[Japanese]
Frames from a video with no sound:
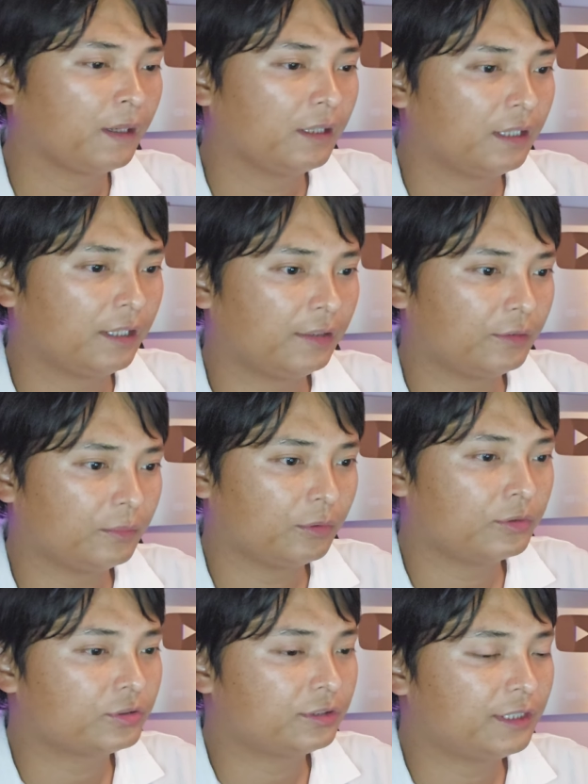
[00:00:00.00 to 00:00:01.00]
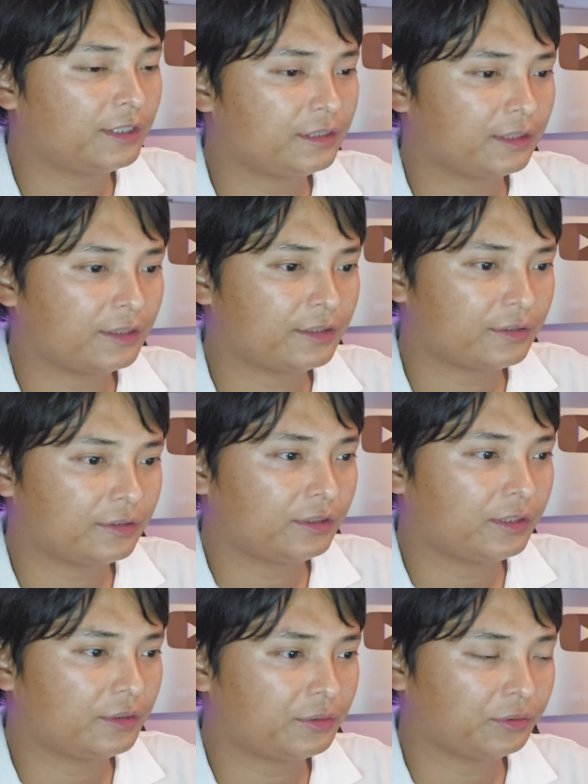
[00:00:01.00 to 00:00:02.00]
えっ、ー、と、ボックスレンジが続いて
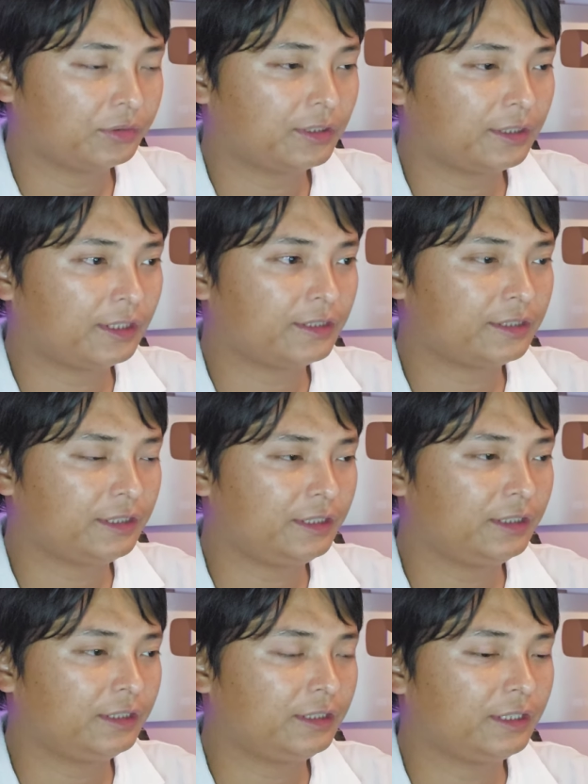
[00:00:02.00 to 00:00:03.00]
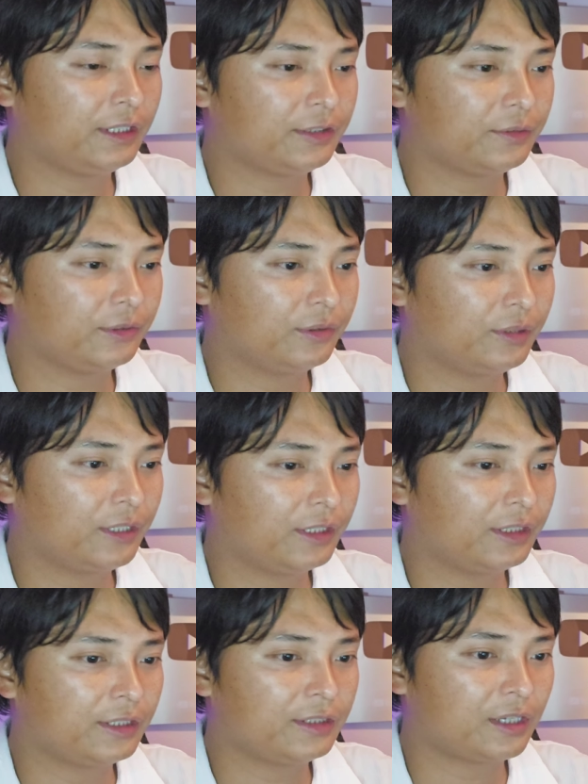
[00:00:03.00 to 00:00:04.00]
いる状態だし、日足の移動平
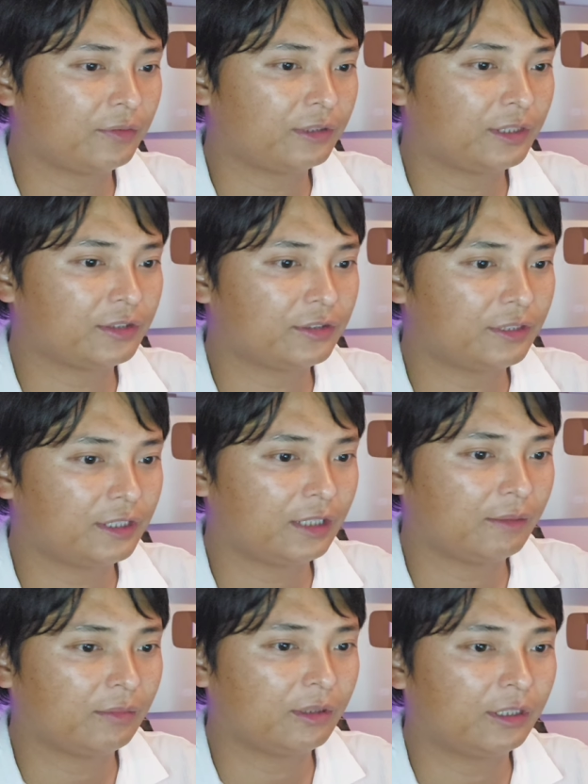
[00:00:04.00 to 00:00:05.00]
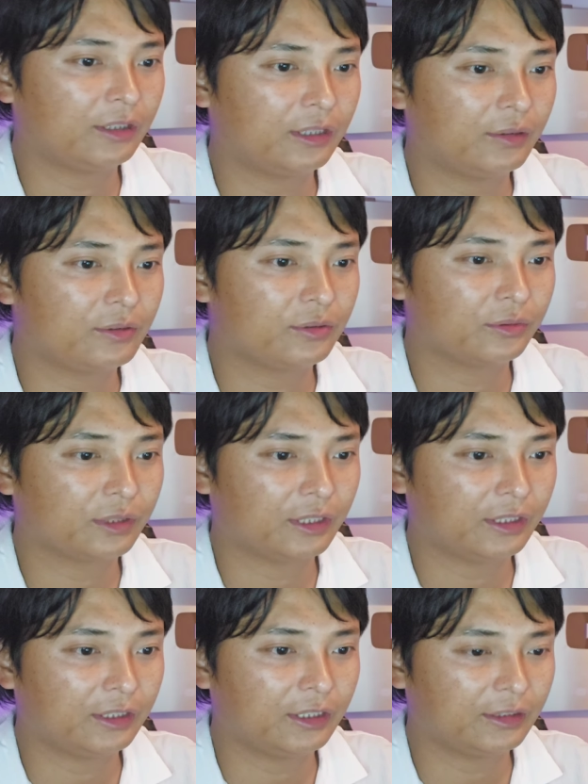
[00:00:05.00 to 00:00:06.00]
均線2つに阻まれている状態
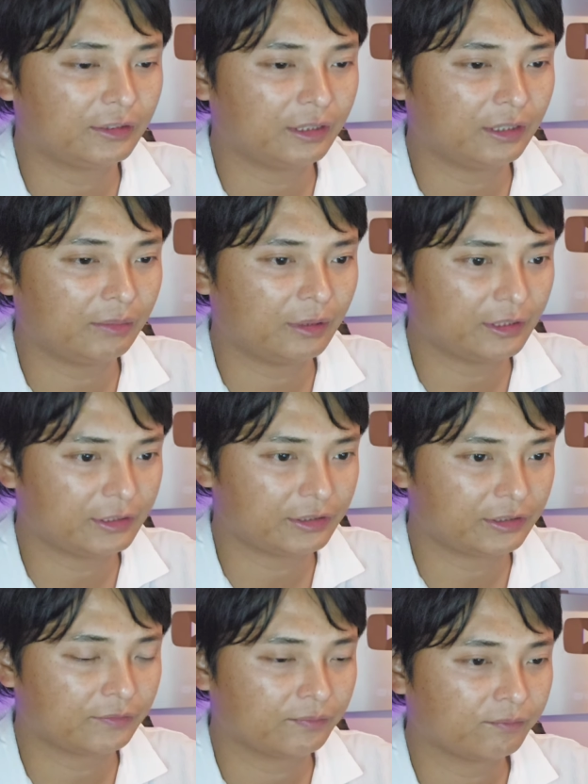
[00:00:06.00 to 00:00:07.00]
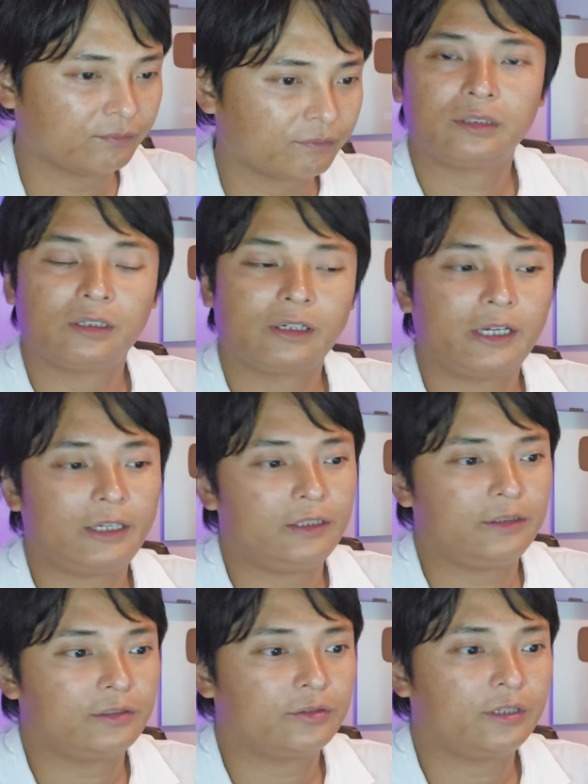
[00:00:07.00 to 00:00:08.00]
になっています。はい、
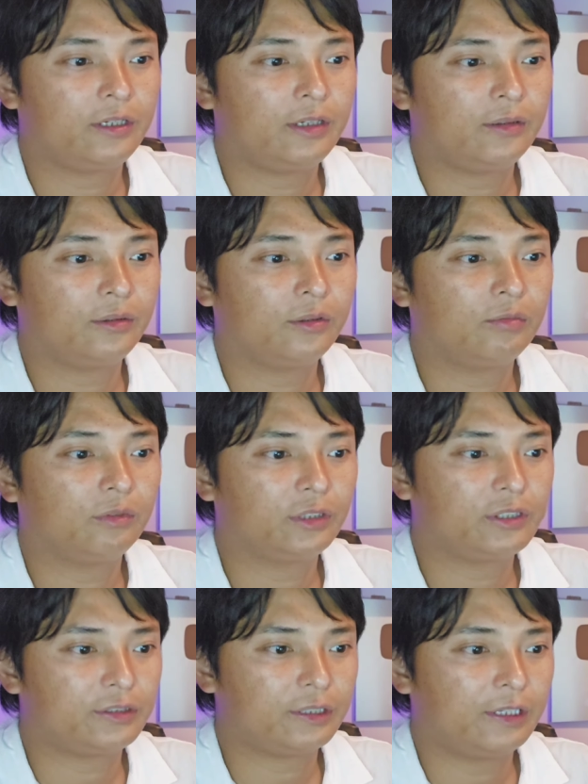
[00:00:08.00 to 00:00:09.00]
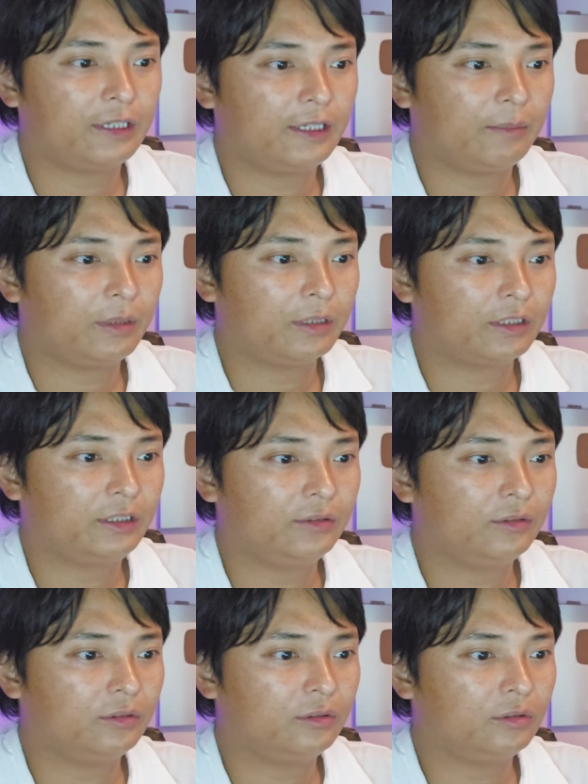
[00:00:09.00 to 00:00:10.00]
ソラナの方もですね、まあ昨
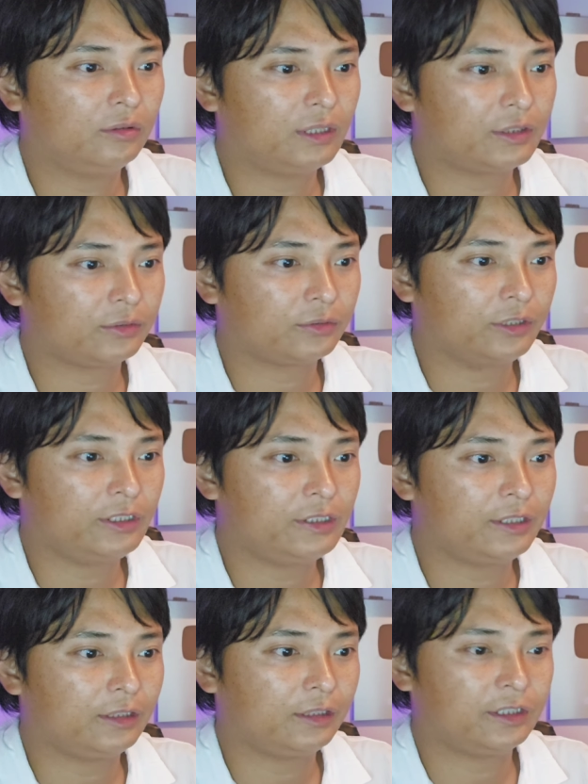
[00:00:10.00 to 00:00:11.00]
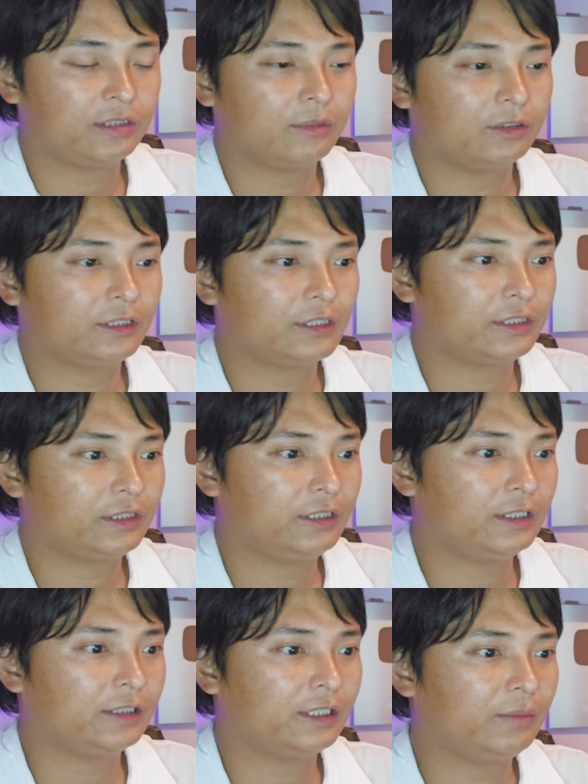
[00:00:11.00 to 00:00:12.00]
日はちょっと陰線出てしまったし、
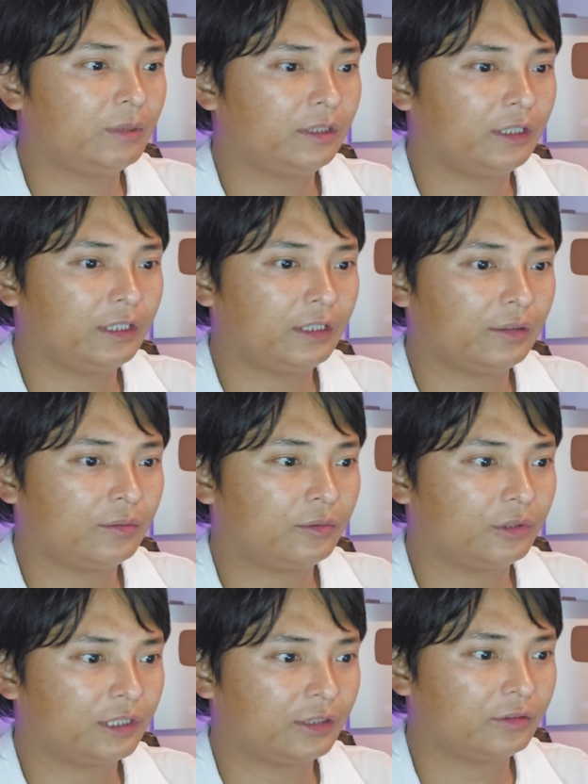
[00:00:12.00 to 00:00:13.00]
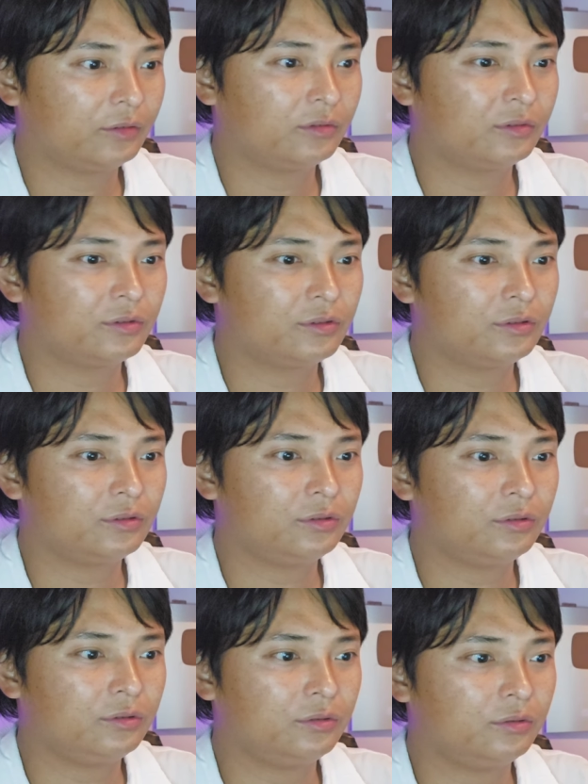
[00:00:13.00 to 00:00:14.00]
なんか今ね、この
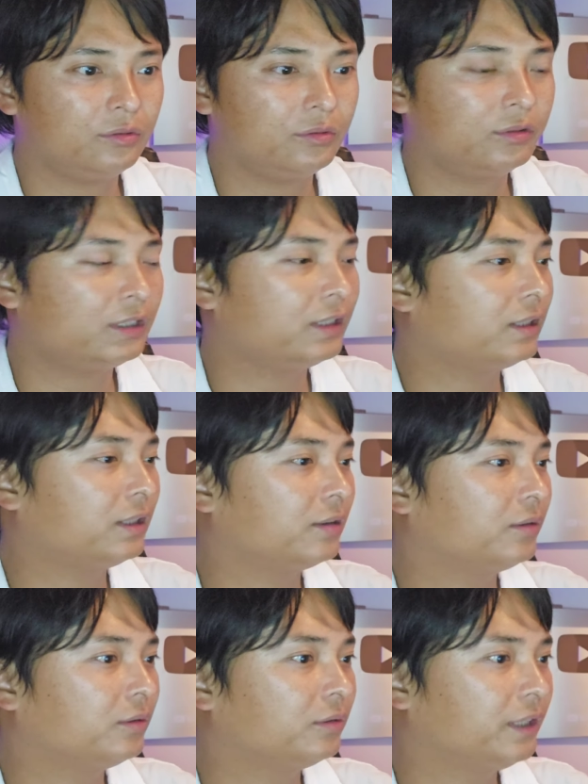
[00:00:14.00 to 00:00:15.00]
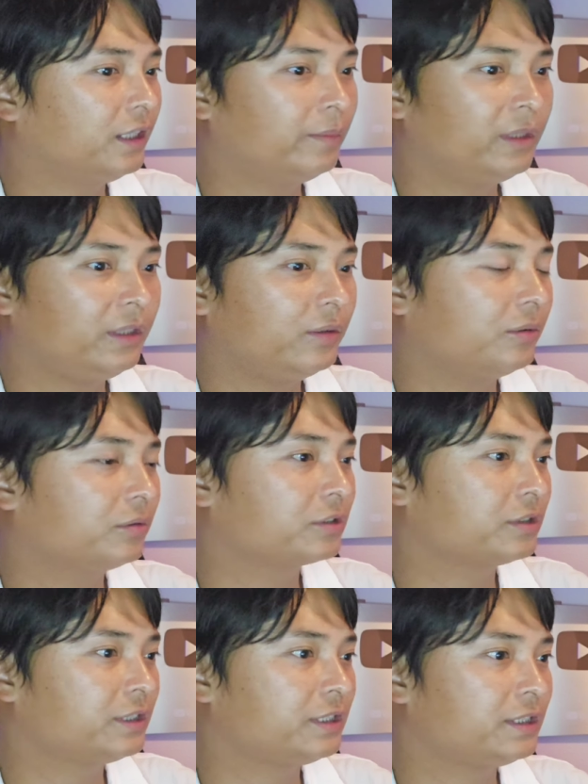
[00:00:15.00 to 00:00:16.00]
160ドルぐらいからこう斜めにこう
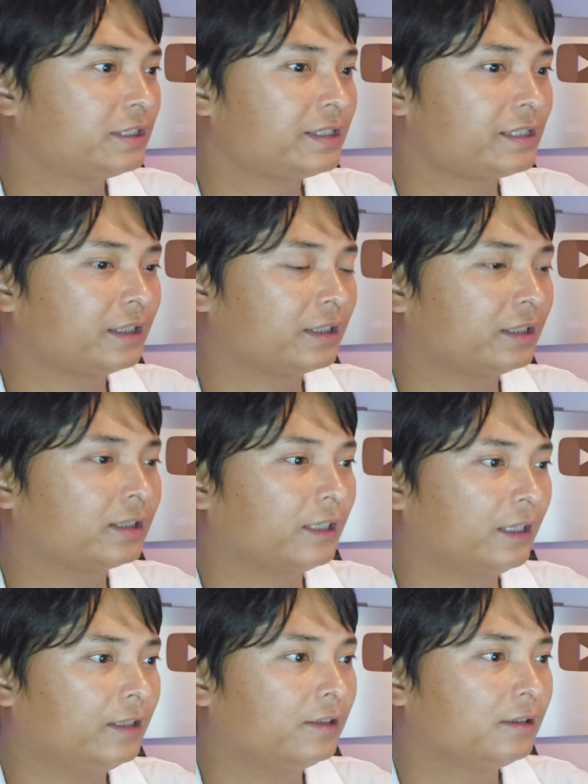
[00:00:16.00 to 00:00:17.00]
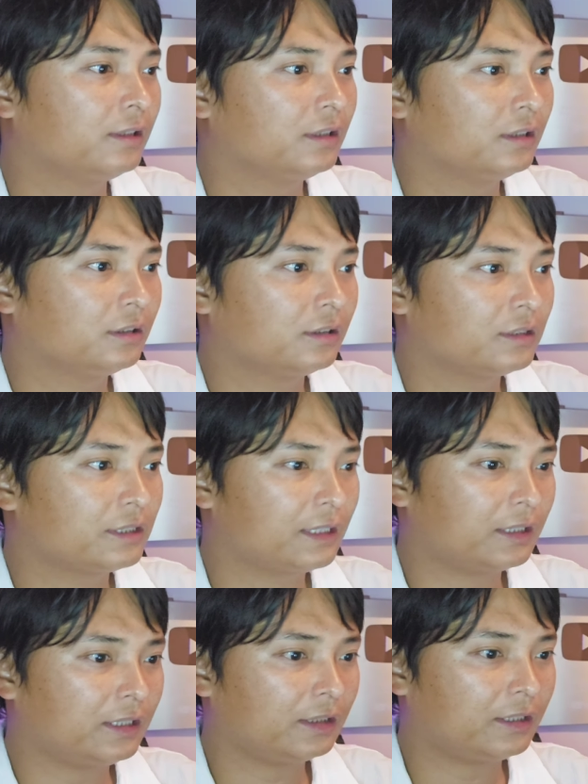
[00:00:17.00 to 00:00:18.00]
ちっちゃい三角形、
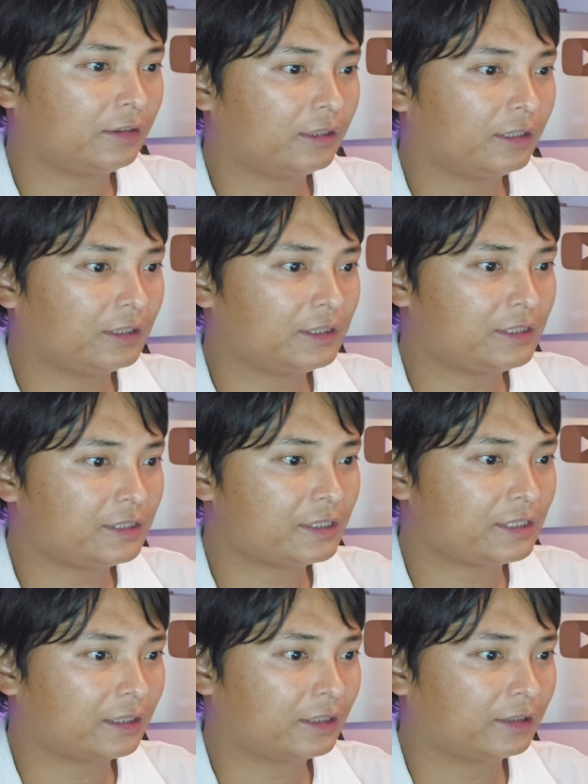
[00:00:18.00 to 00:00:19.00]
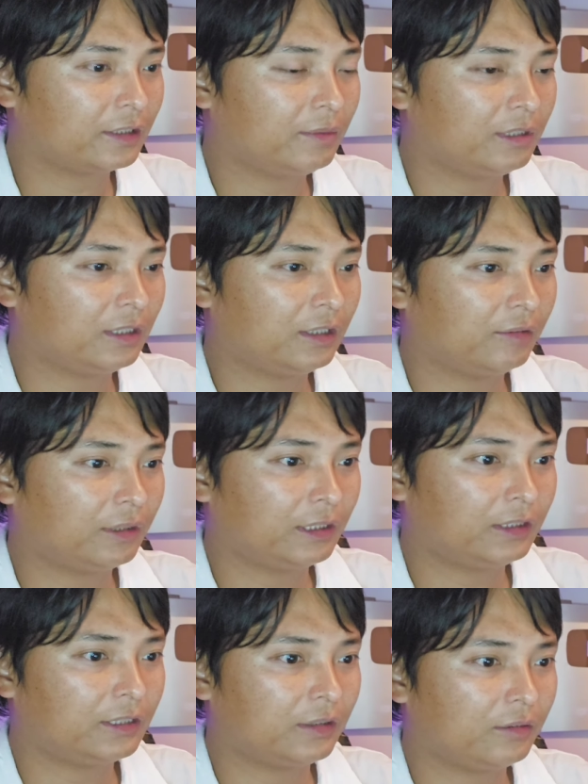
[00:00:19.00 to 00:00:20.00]
三角形の中にちっちゃい三角形みたいなのがで
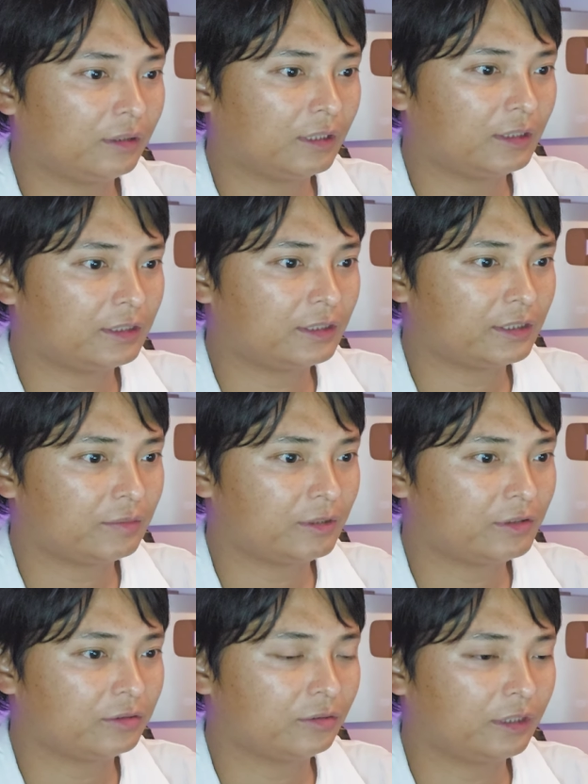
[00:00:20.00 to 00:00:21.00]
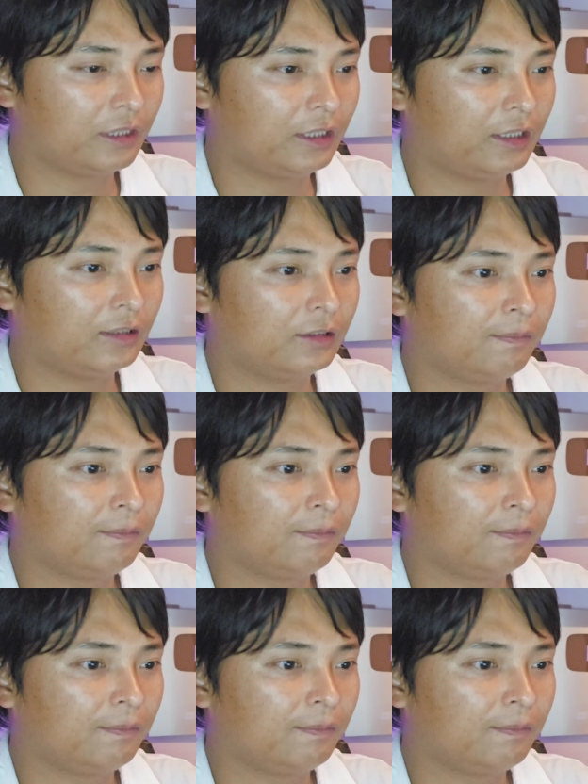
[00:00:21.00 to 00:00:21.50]
きてるような感じがしますので、